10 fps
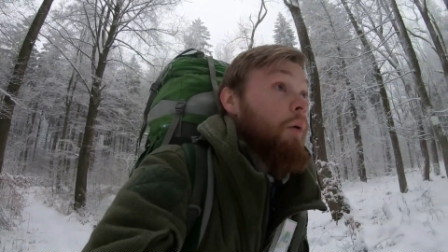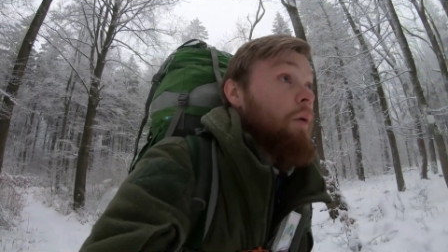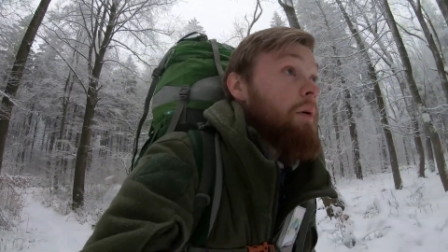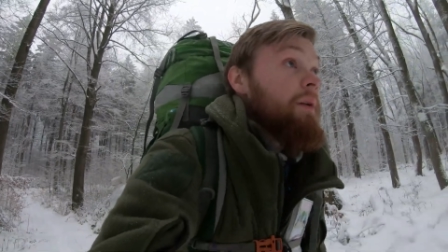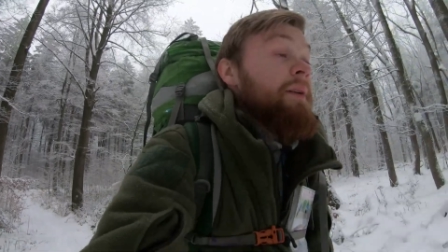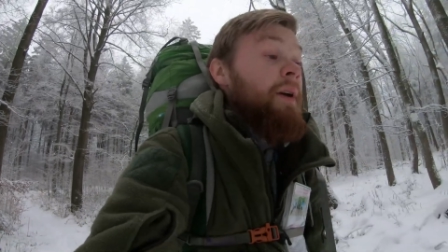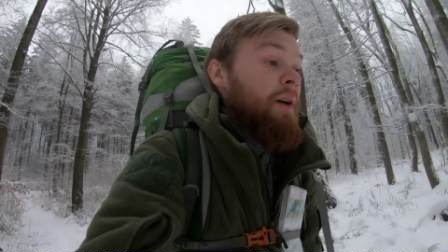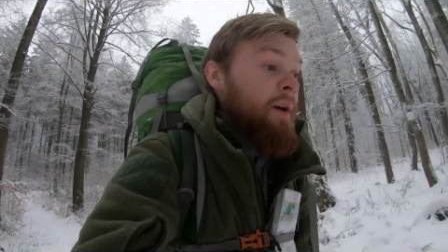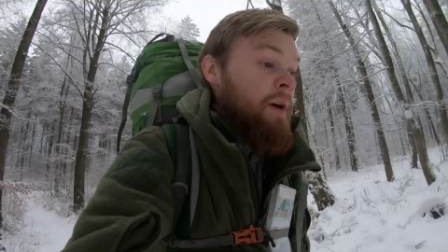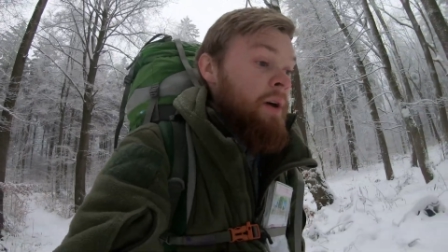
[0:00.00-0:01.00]
Und
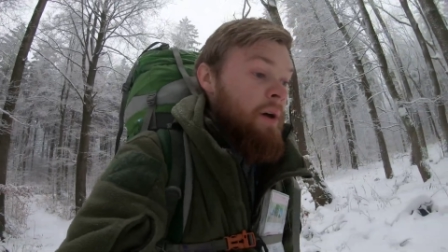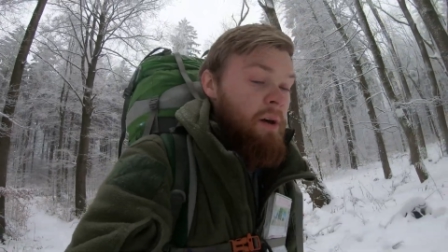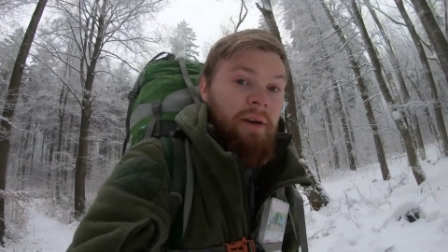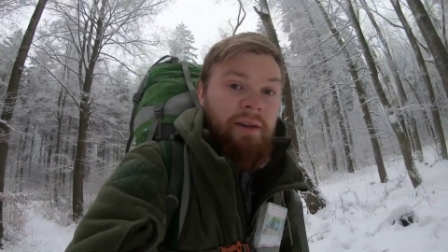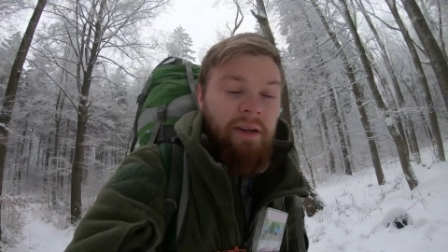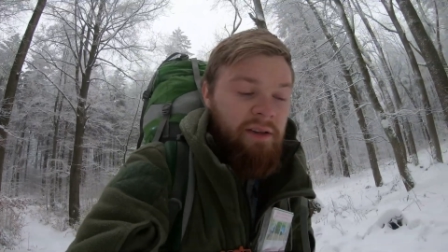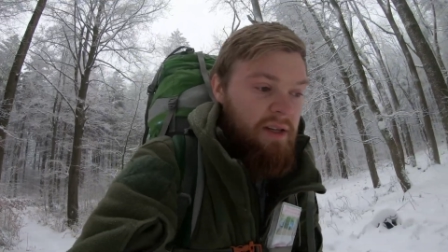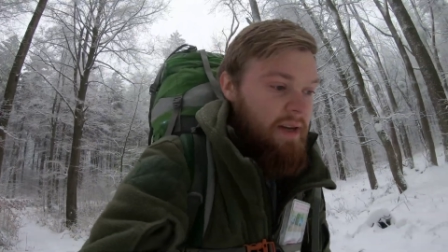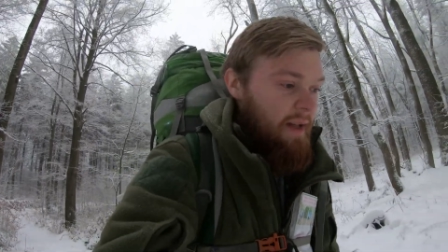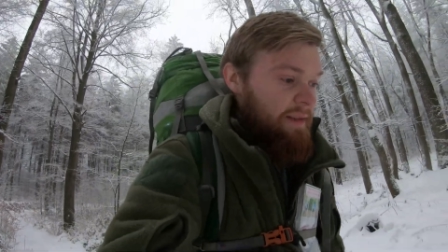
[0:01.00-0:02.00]
ja, es hat
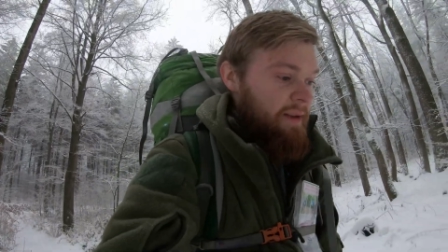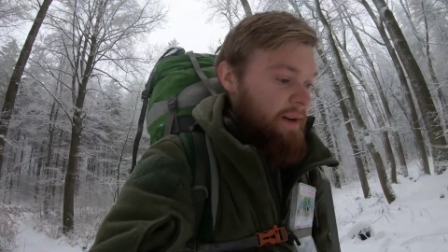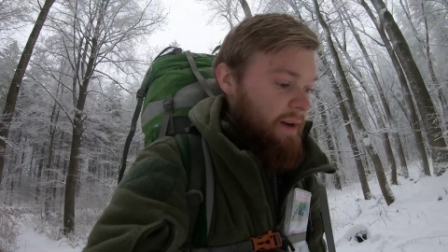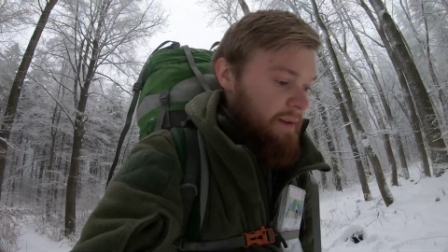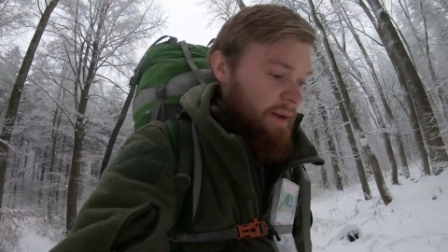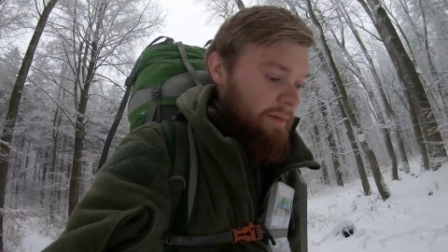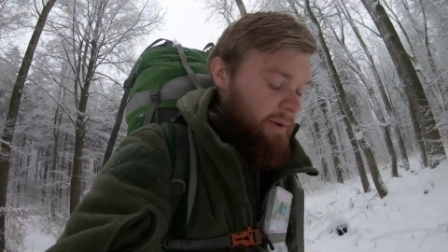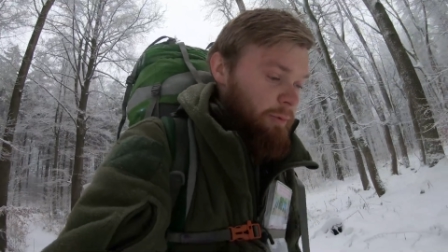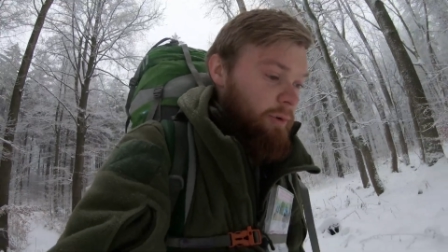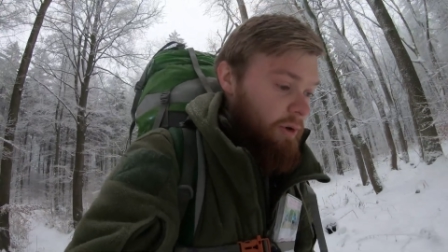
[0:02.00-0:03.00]
die ganze Nacht
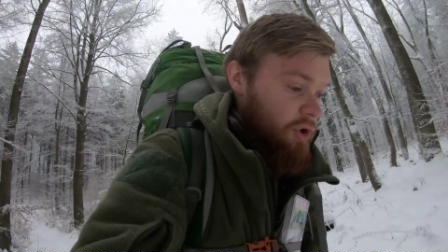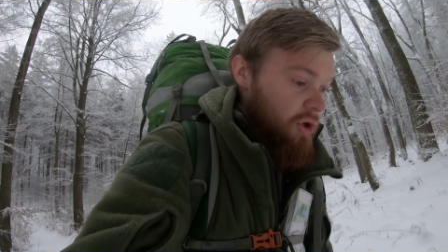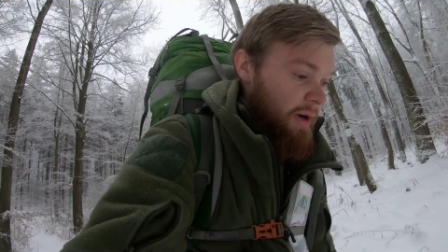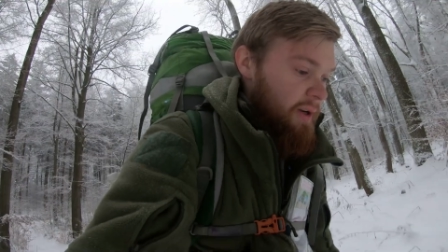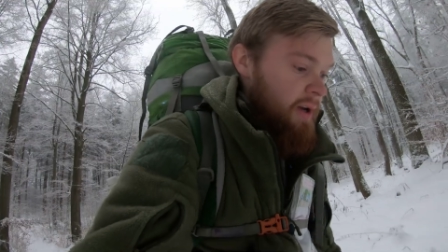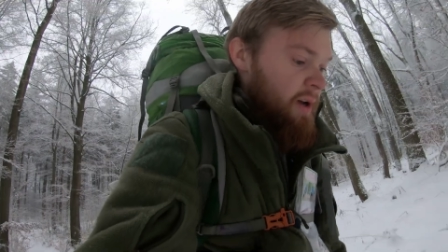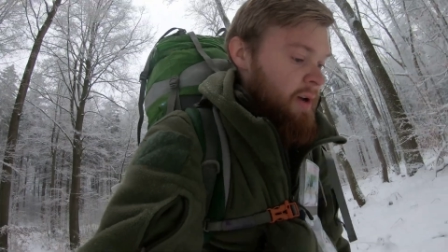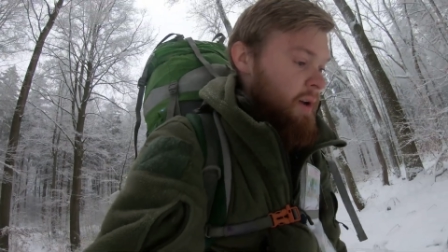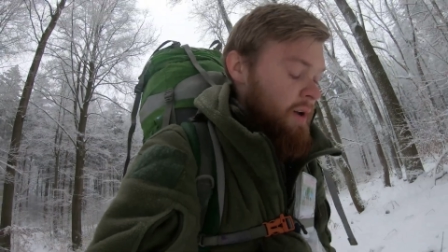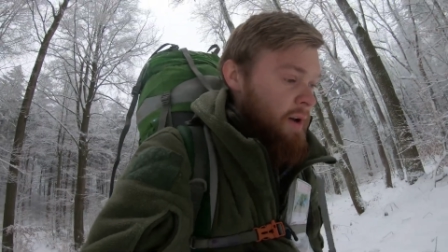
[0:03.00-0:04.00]
einfach durchgeschneit.
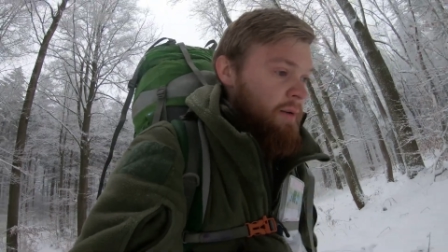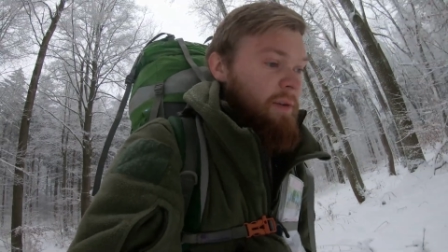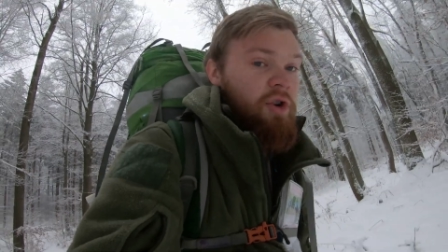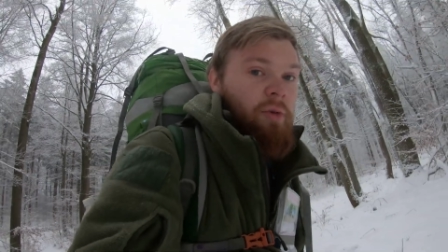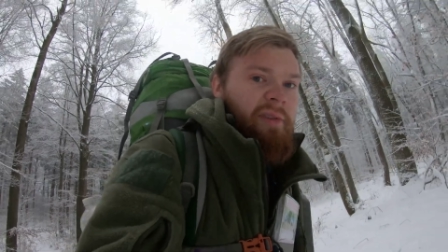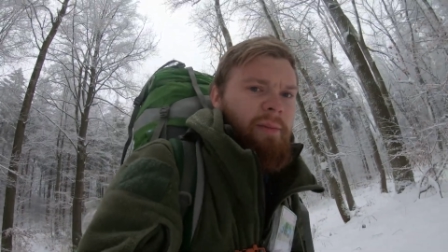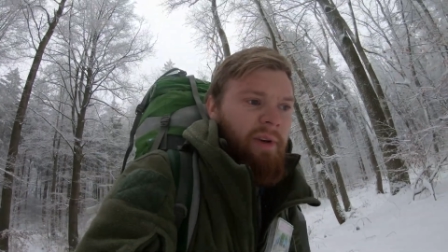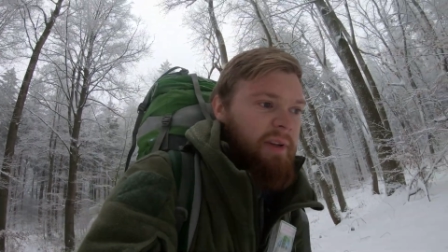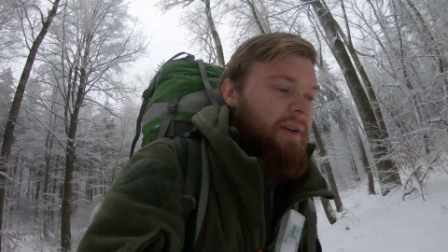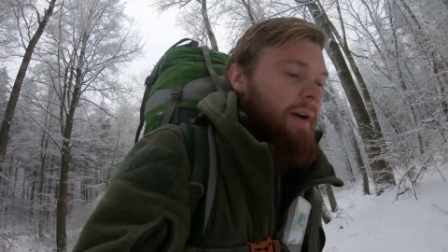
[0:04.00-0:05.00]
War schon
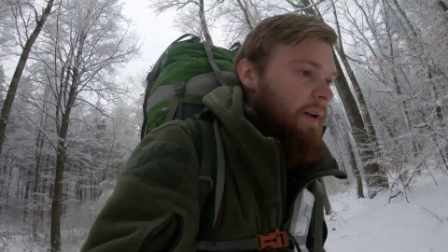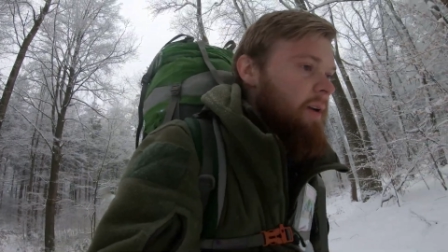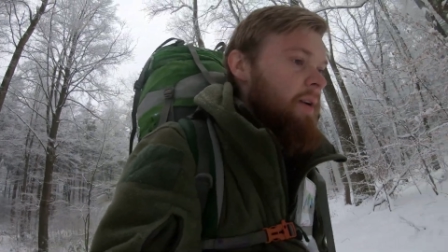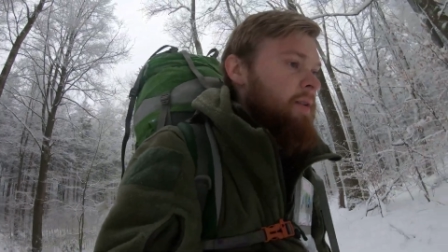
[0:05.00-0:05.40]
ziemlich geil.